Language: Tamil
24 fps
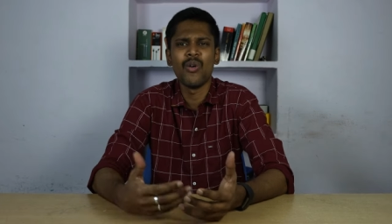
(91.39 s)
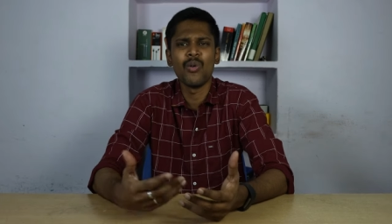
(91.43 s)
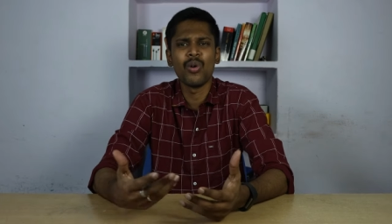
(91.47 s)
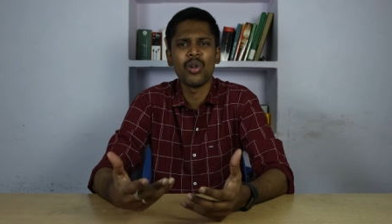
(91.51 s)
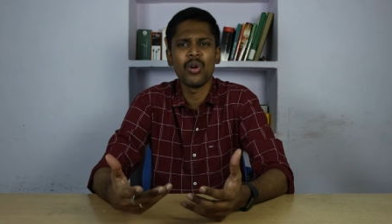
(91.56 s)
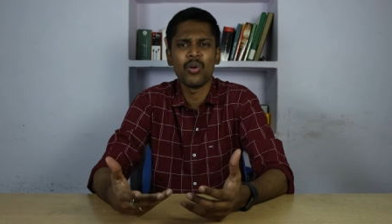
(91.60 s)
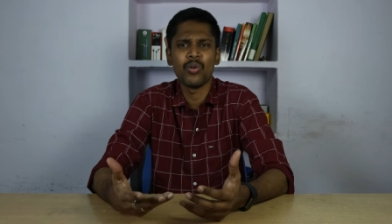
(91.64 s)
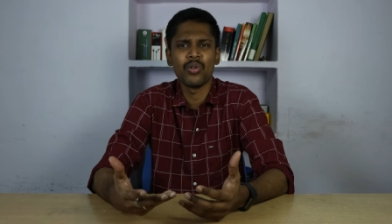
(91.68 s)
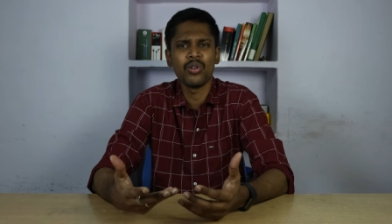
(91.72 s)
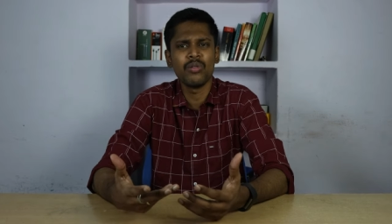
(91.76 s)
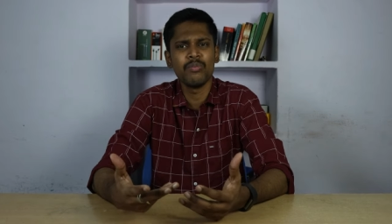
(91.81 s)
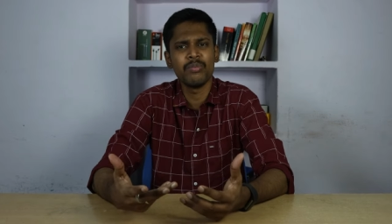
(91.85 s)

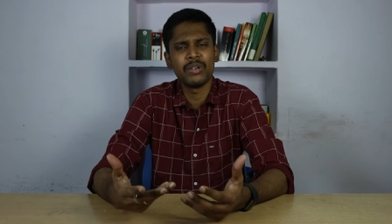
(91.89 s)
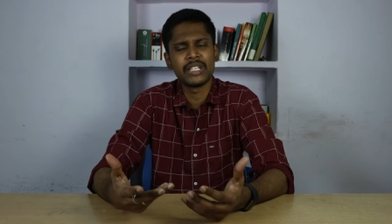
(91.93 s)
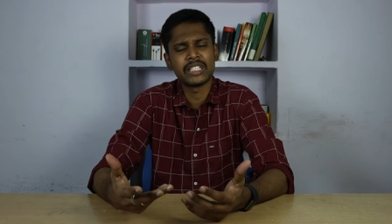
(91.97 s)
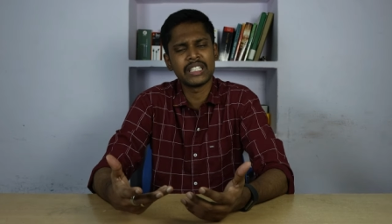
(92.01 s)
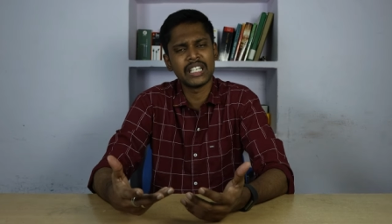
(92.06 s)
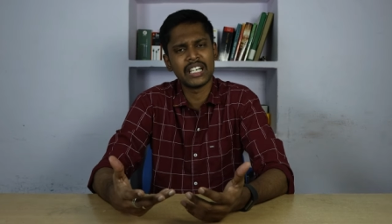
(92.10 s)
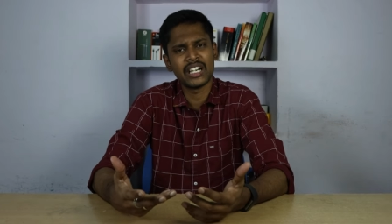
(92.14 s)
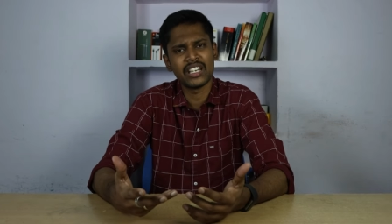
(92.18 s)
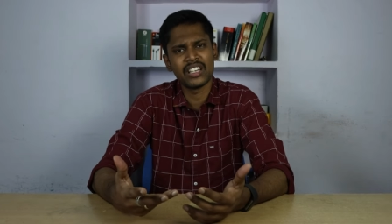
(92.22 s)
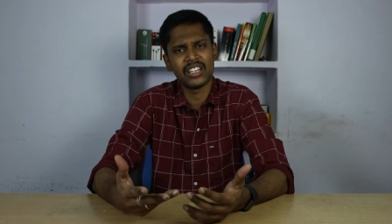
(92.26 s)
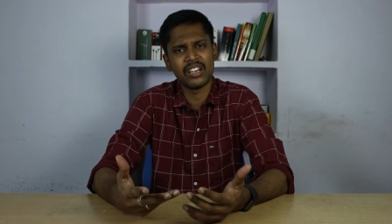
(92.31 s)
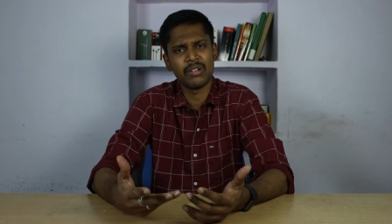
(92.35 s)
அவ்வளோ ஒன்றும்
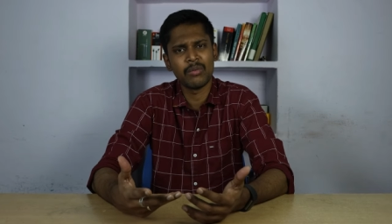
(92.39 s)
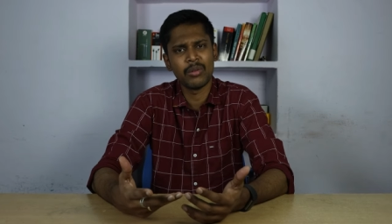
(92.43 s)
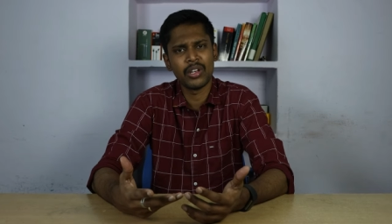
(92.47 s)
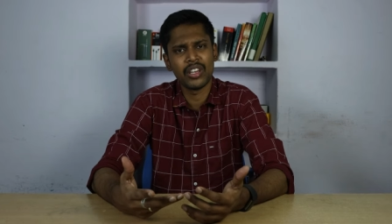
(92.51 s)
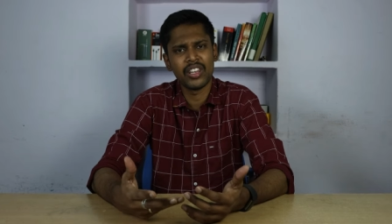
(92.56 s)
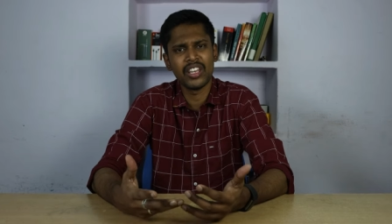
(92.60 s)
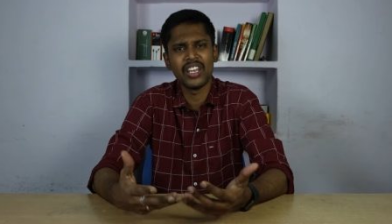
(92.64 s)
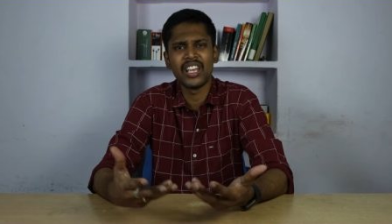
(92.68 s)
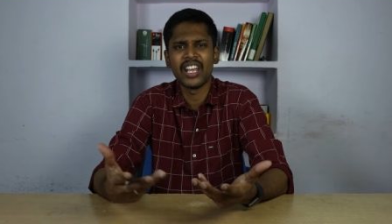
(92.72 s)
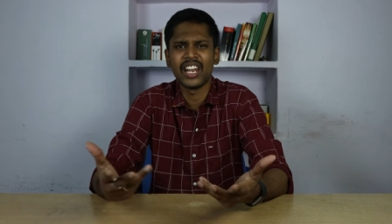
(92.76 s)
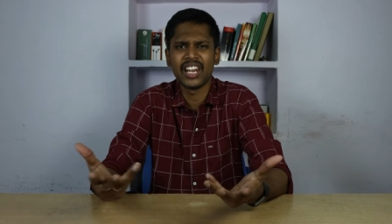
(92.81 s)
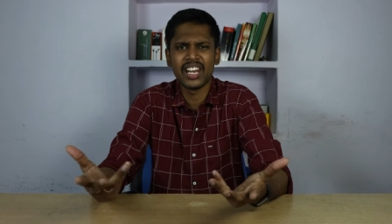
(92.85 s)
பெருசாக
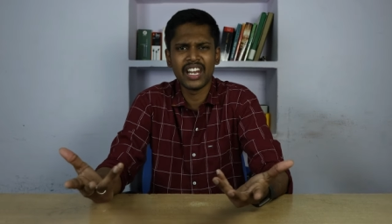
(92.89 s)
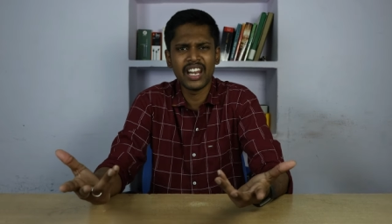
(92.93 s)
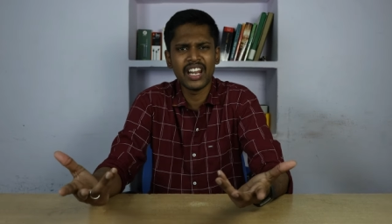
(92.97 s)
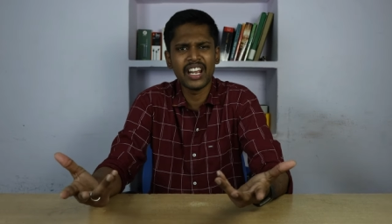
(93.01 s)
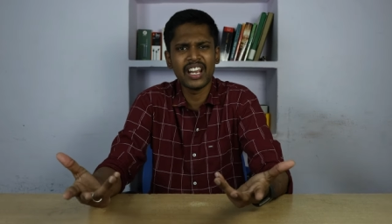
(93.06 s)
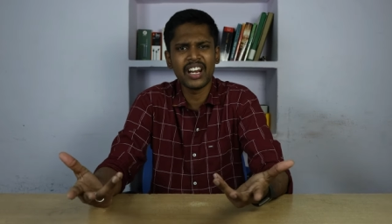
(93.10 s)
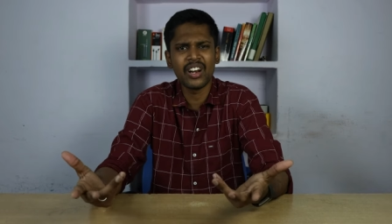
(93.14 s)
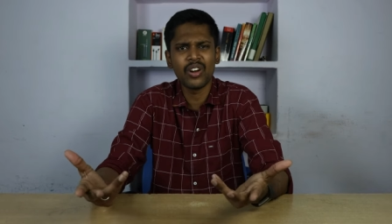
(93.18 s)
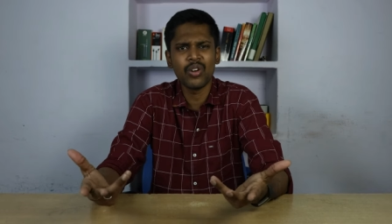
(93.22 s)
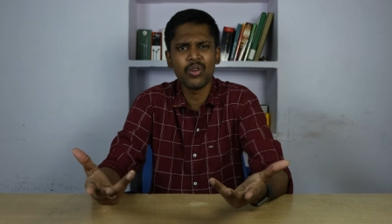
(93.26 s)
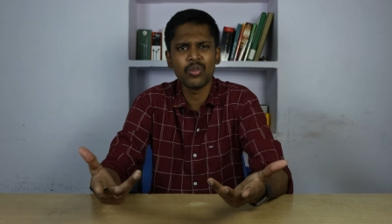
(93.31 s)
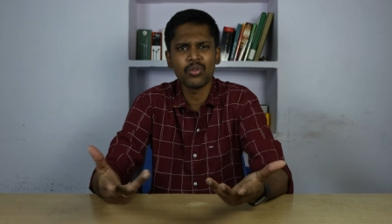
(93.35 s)
மாதிரி
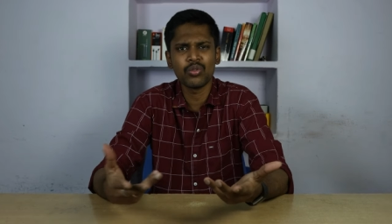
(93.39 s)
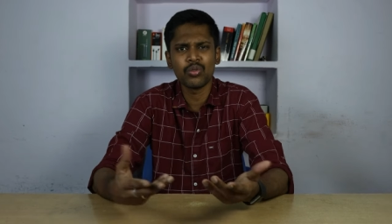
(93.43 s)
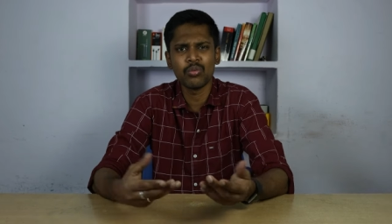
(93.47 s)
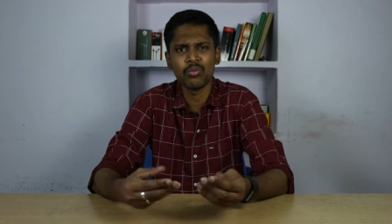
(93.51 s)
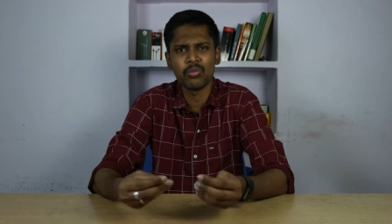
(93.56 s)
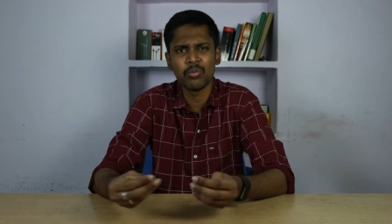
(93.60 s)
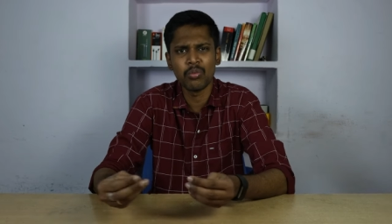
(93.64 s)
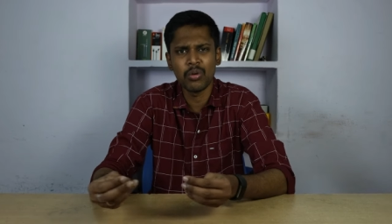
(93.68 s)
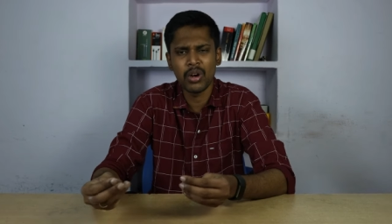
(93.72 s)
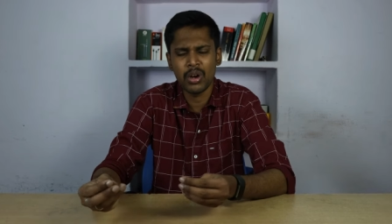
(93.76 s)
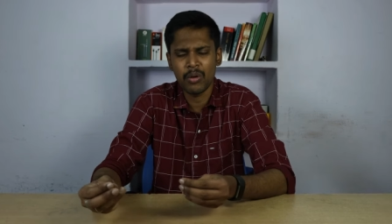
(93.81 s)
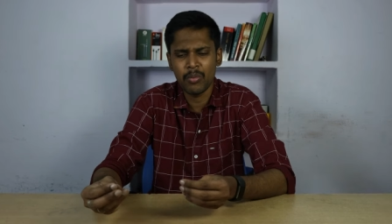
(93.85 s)
என்ன இருக்கும்
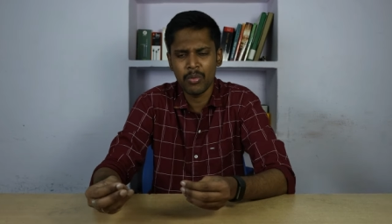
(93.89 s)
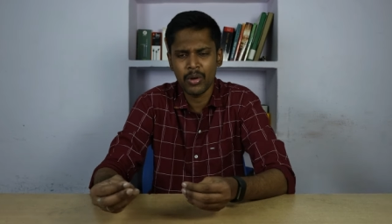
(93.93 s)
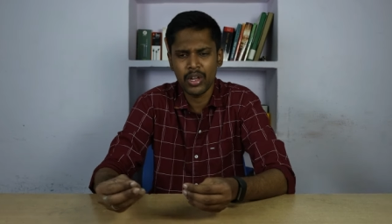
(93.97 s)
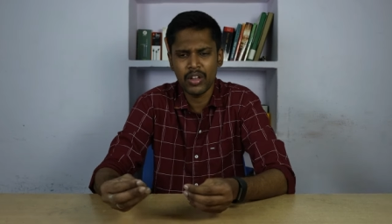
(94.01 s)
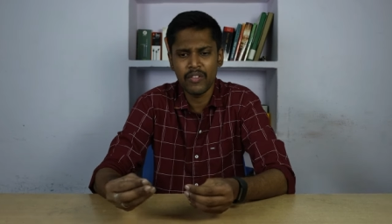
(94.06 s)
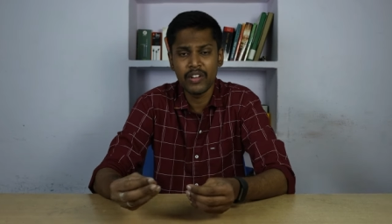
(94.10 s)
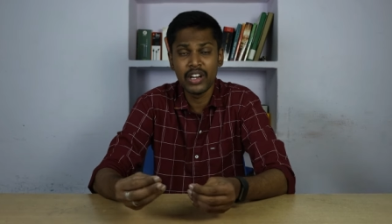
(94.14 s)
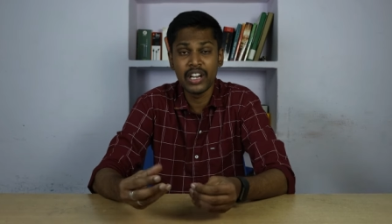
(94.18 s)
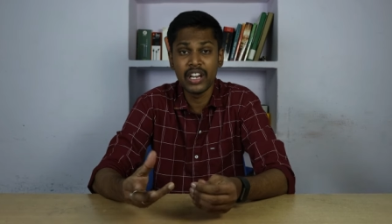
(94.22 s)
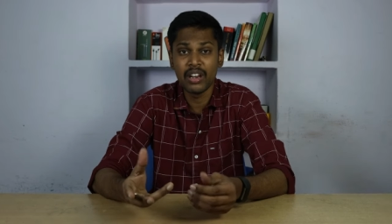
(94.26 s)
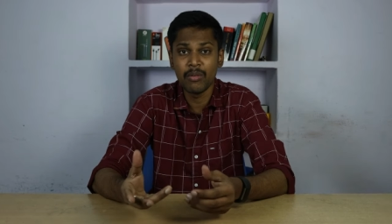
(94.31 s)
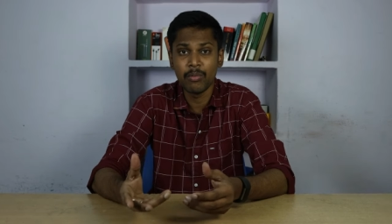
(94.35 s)
சும்மா
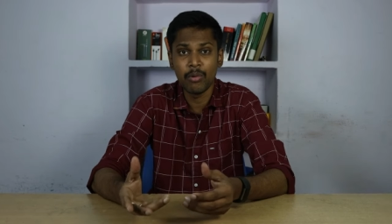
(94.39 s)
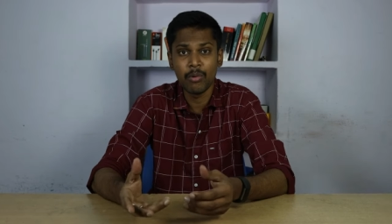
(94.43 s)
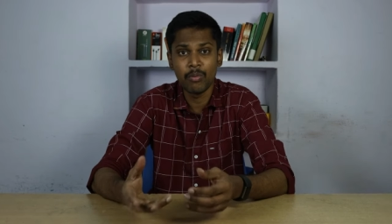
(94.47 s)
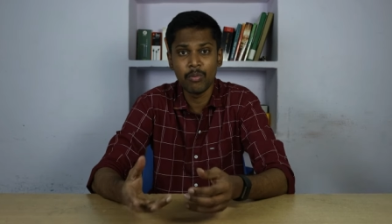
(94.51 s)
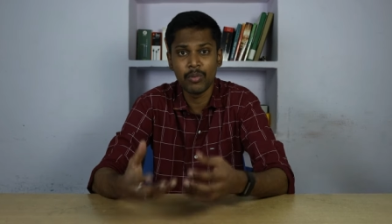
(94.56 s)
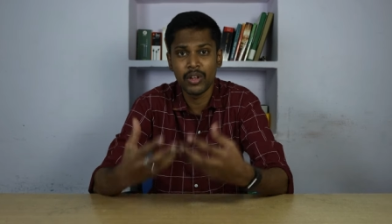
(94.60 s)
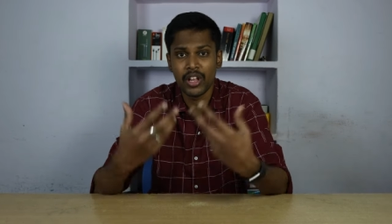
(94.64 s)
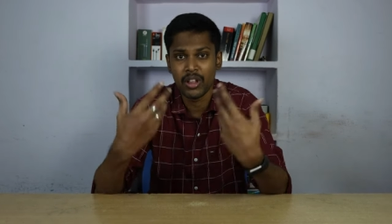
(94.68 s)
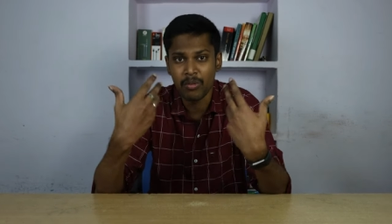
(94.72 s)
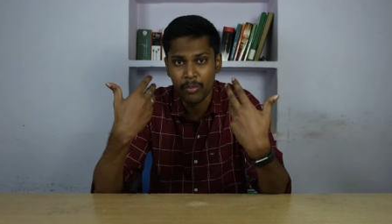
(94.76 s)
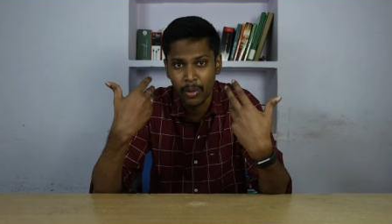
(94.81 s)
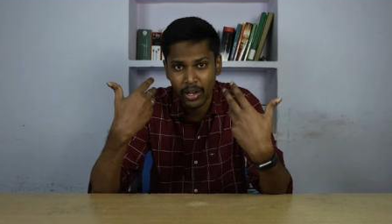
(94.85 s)
போய் வெளில
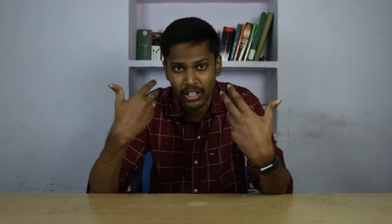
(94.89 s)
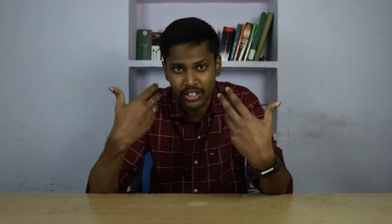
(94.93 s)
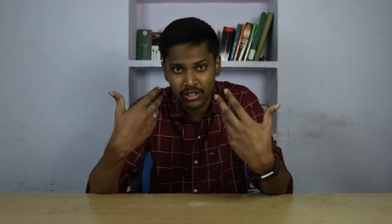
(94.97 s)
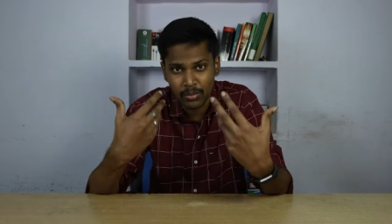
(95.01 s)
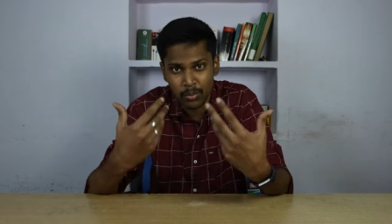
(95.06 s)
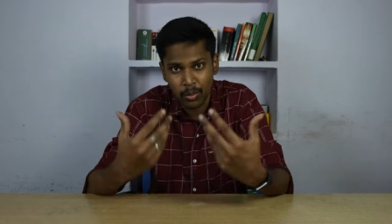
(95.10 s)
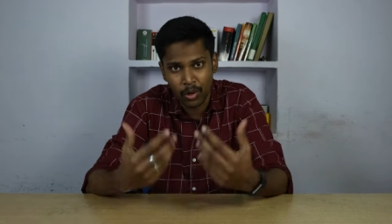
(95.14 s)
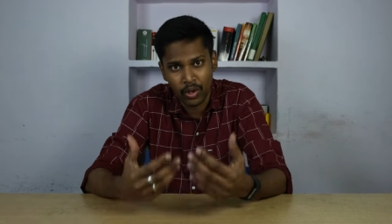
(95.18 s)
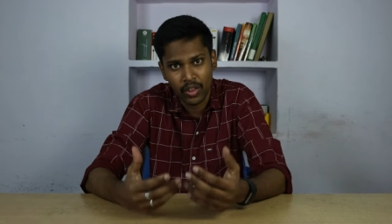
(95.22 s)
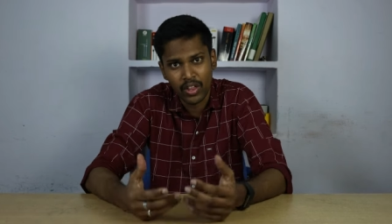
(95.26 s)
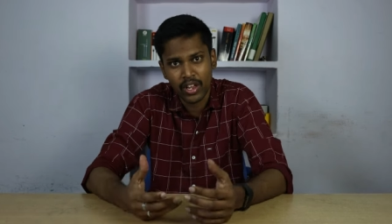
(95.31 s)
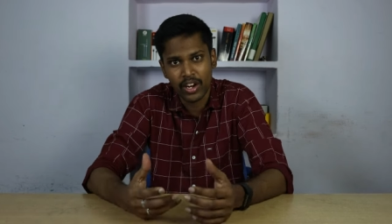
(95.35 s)
போக முடியாது
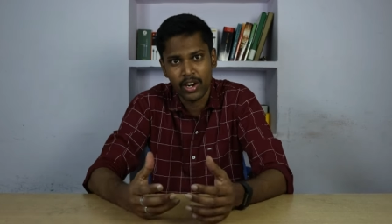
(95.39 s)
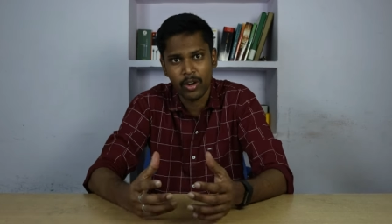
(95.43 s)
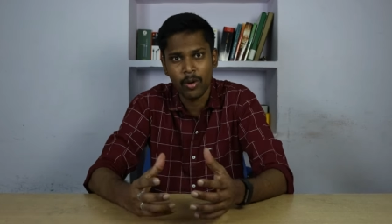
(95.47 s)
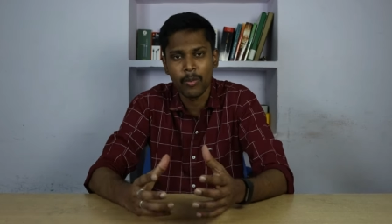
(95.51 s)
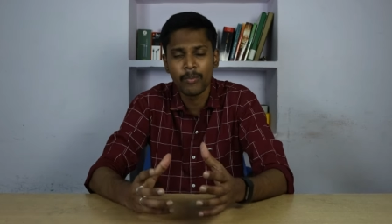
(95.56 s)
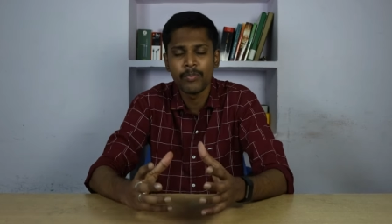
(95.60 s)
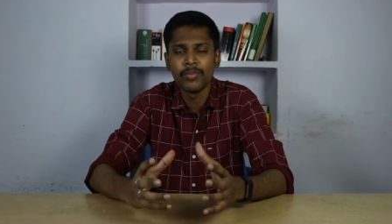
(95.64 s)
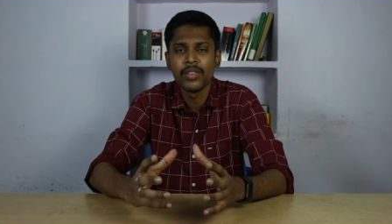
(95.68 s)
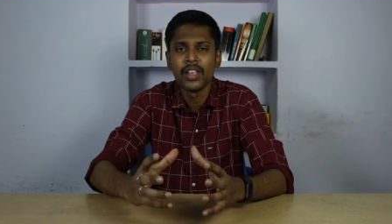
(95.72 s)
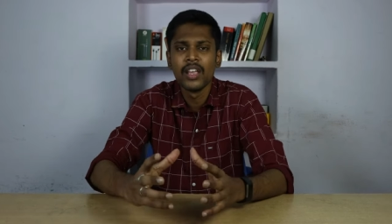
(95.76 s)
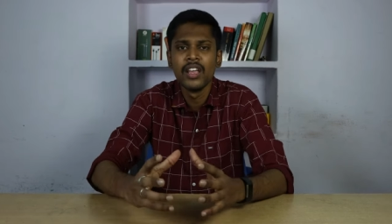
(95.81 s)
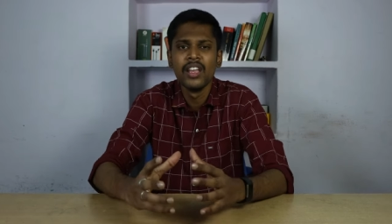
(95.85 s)
மாஸ்க் போட்டு தான்
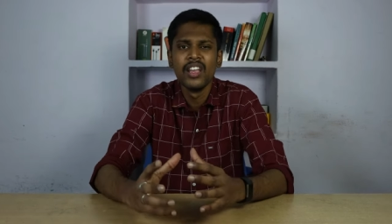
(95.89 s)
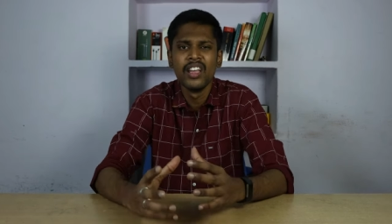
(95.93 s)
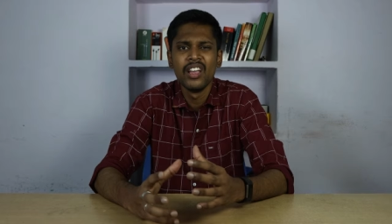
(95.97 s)
இருக்கணும்